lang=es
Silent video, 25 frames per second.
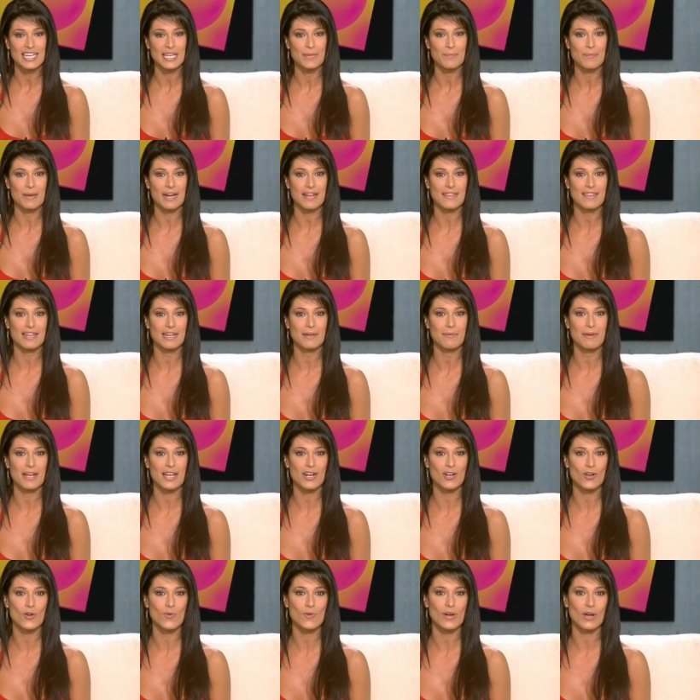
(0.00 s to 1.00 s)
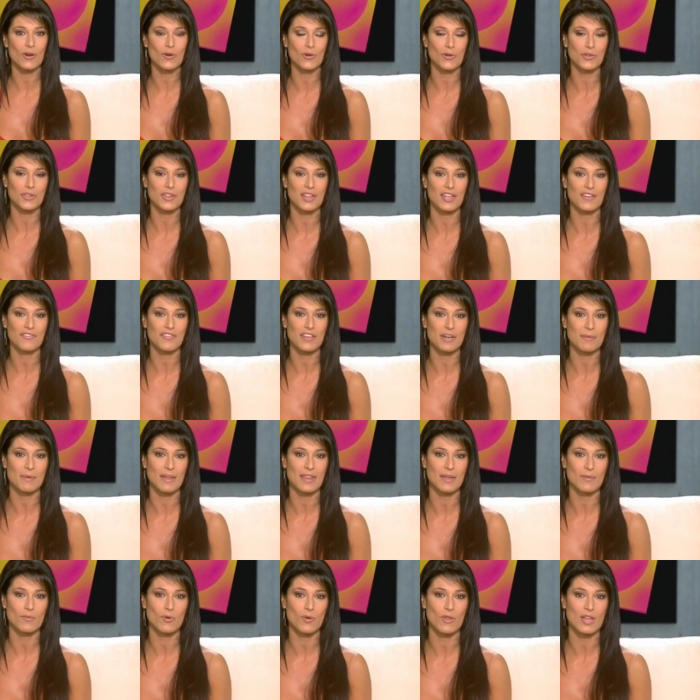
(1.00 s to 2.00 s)
y para celebrarlo una conocida
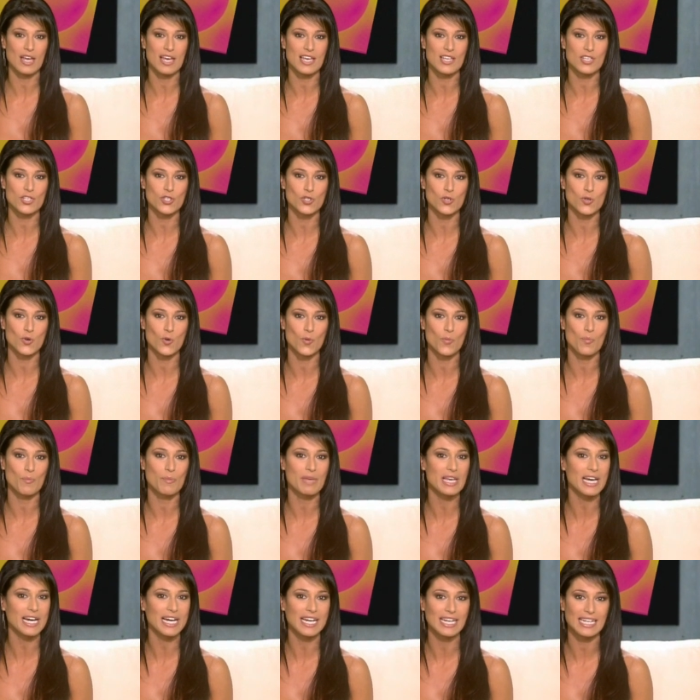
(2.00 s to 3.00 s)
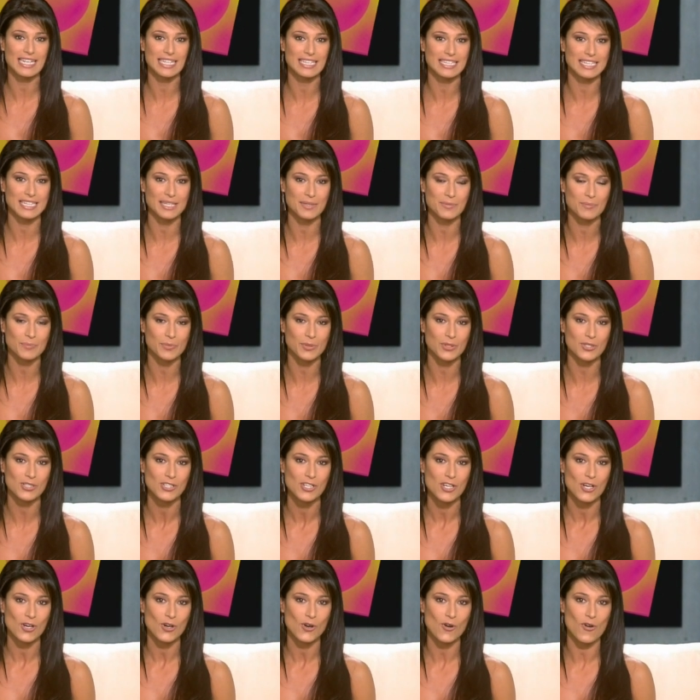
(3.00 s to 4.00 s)
firma de moda ha hecho un viaje en el
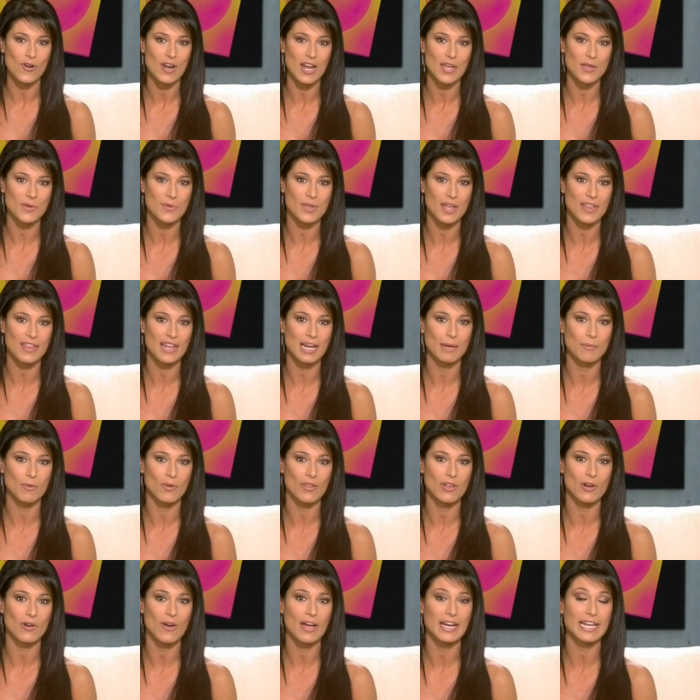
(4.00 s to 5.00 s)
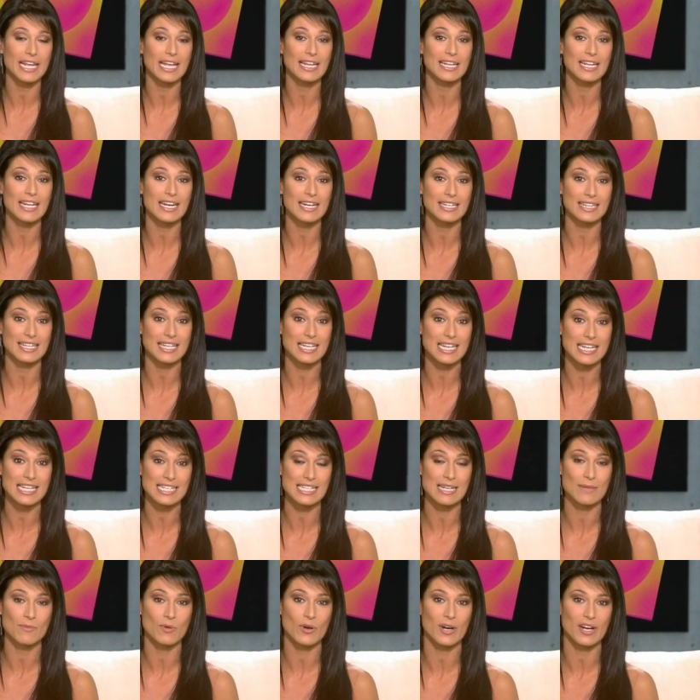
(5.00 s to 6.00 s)
tiempo con la ayuda de la modelo Ariadne
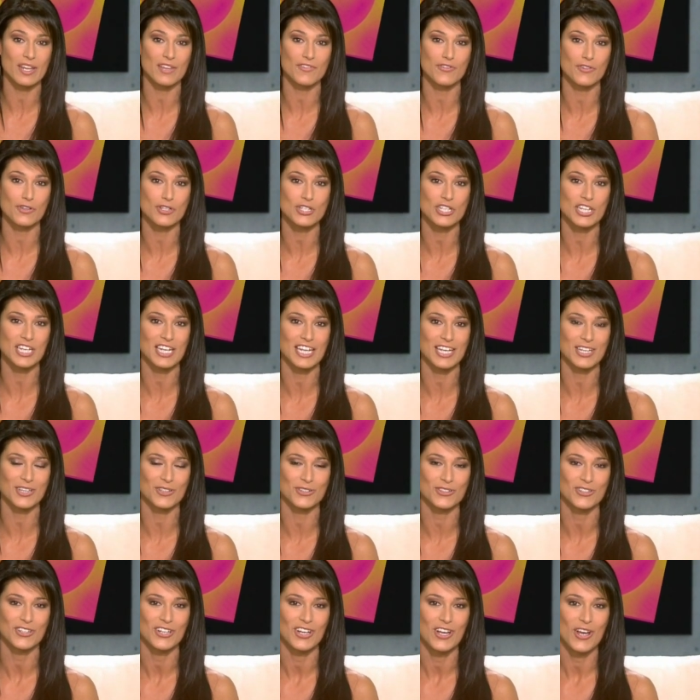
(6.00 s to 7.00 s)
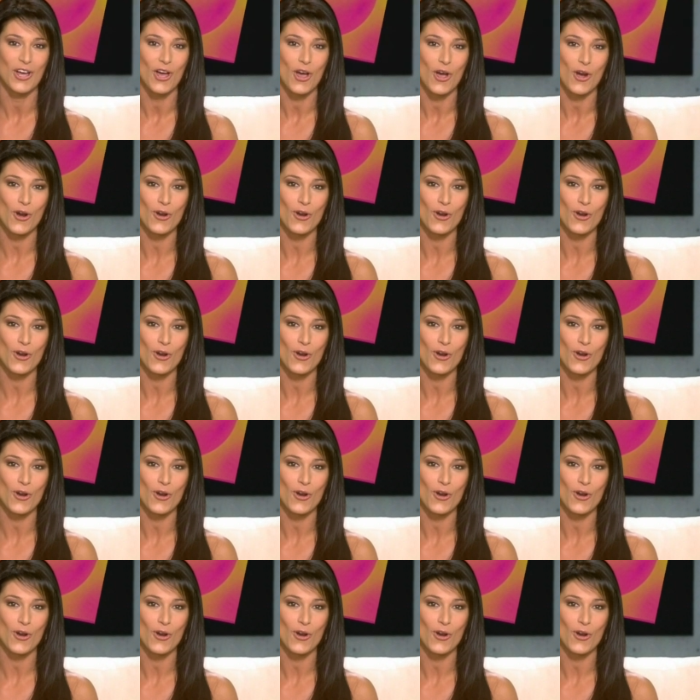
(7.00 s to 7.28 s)
Artiles, la mujer de Fonsi Nieto.